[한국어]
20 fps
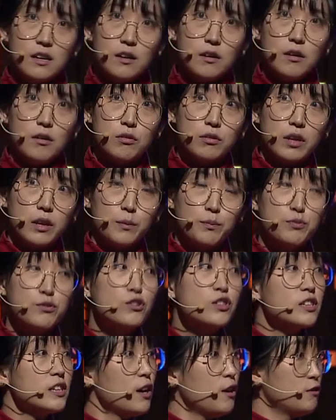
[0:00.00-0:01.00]
어, 되게
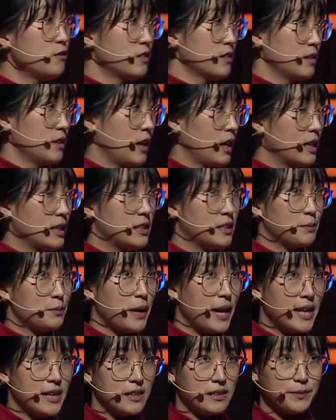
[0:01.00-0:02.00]
부끄러운
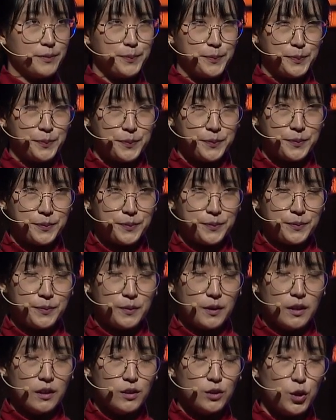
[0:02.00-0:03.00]
얘기지만
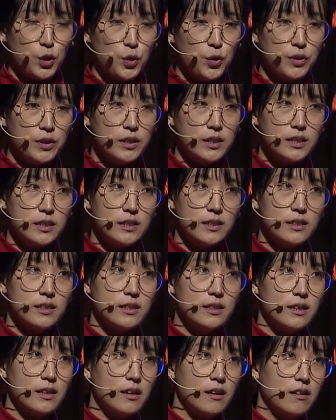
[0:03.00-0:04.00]

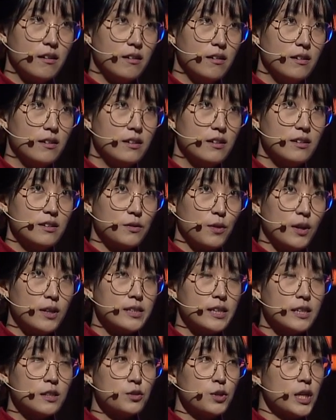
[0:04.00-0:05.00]
저는 어,
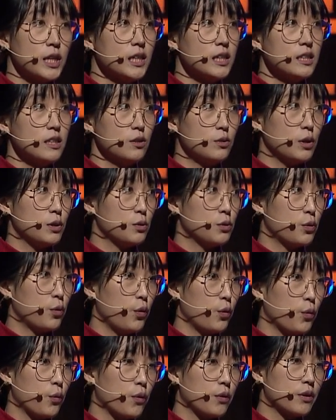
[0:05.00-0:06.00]
굉장히 최근이
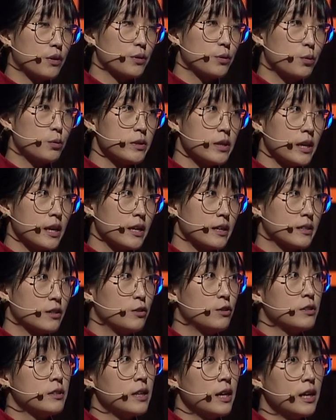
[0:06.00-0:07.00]
되도록 동생의
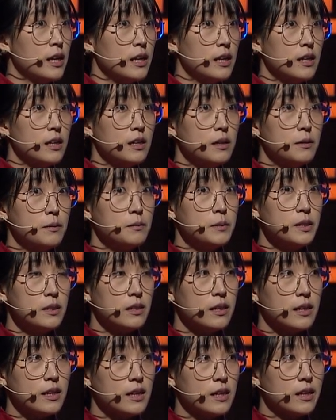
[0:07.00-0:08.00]
그런
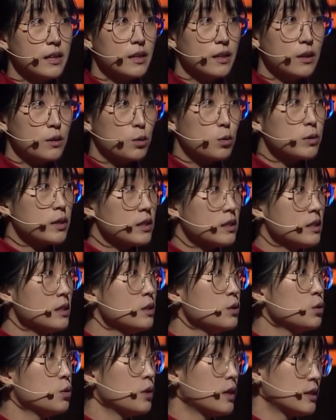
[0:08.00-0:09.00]
삶을 동생
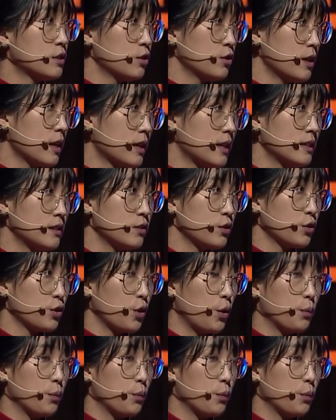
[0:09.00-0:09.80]
스스로가 선택한 적이